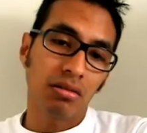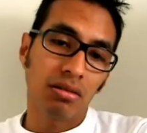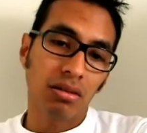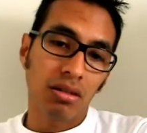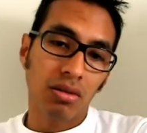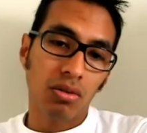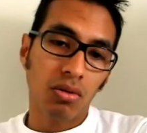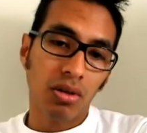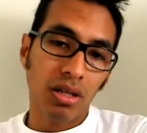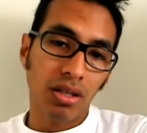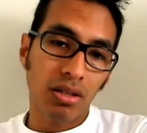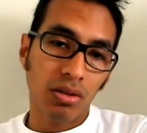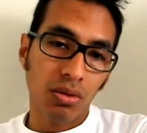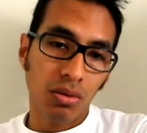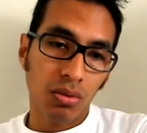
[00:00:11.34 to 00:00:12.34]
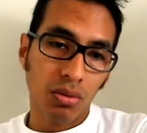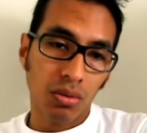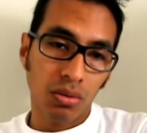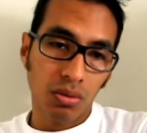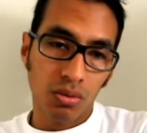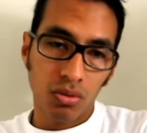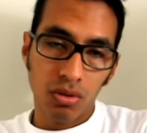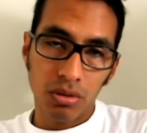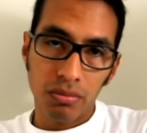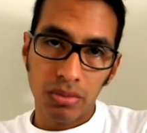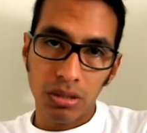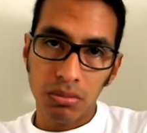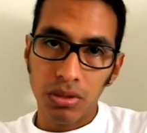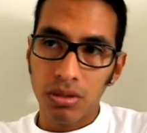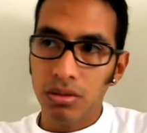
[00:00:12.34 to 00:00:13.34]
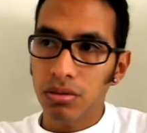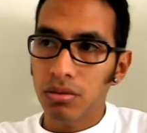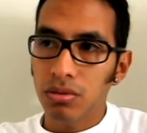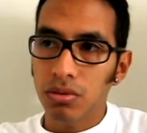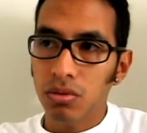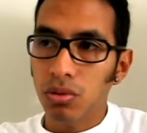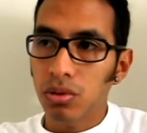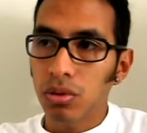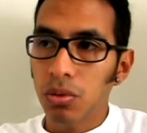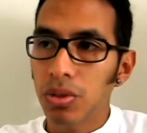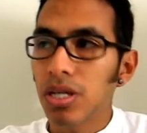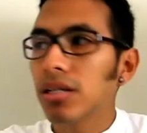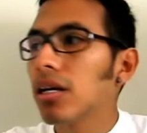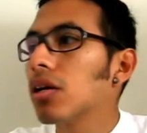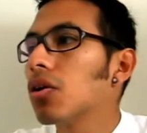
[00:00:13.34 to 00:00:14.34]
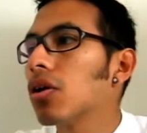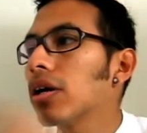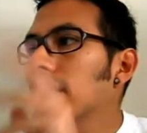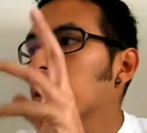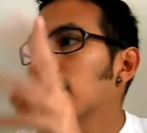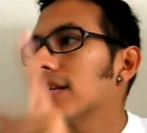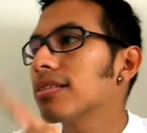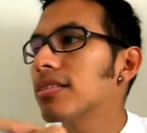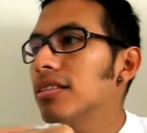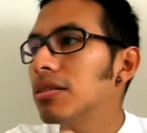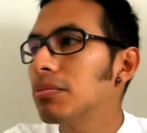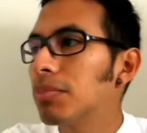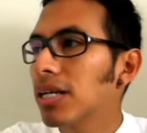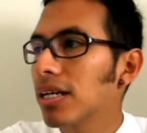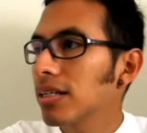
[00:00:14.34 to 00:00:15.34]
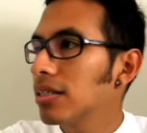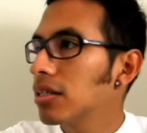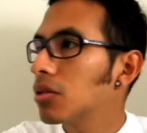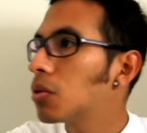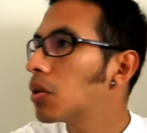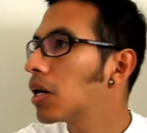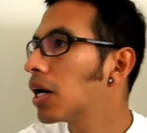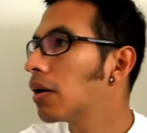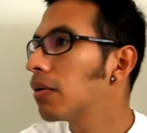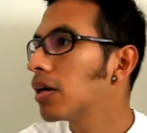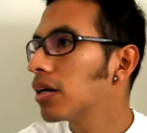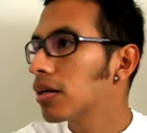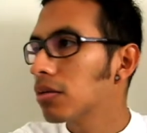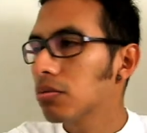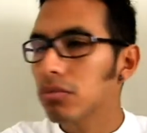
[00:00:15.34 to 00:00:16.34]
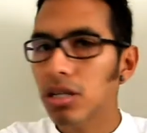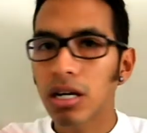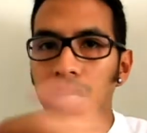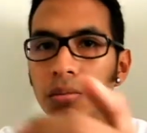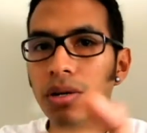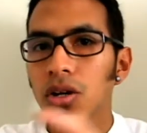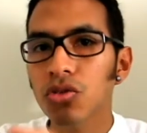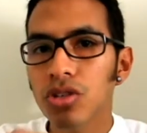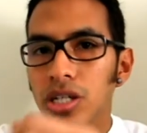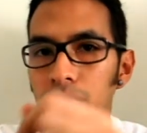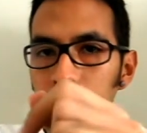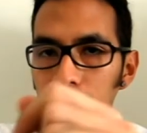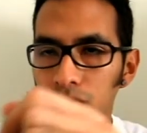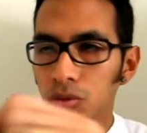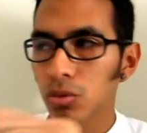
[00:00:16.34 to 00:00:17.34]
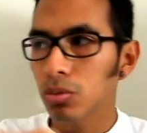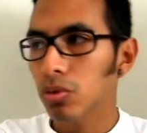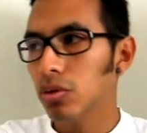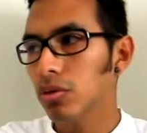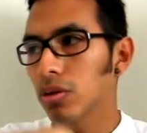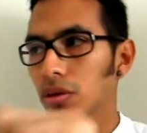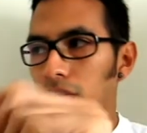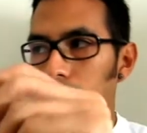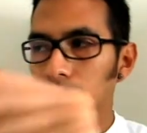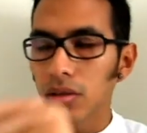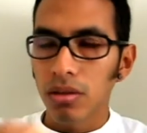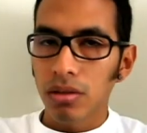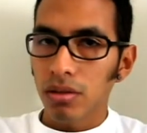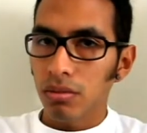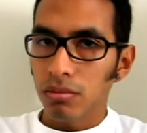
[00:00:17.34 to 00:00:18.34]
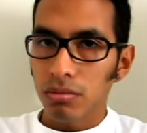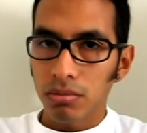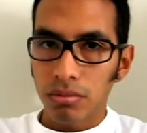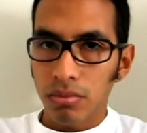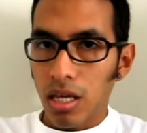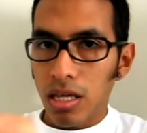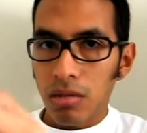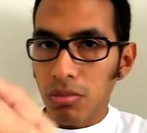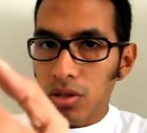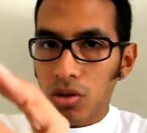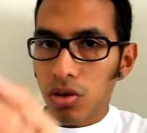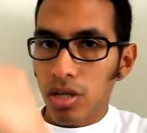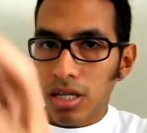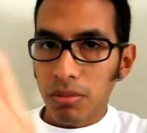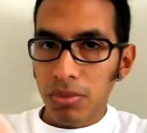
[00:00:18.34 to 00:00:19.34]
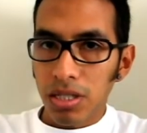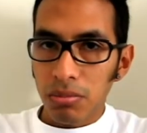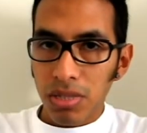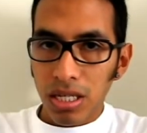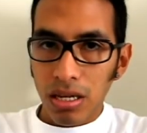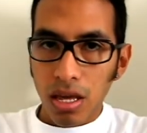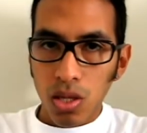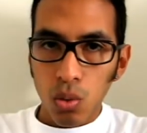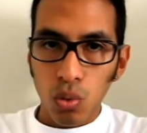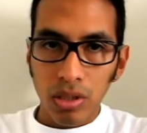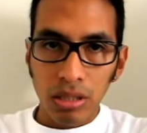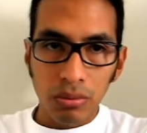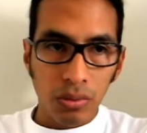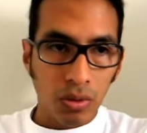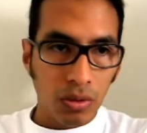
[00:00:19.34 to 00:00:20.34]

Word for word: En el colegio siempre me, cuando había que escoger así para quién jugaba, armar los equipos de fútbol, nadie me escogía a mí, me quedaba de último.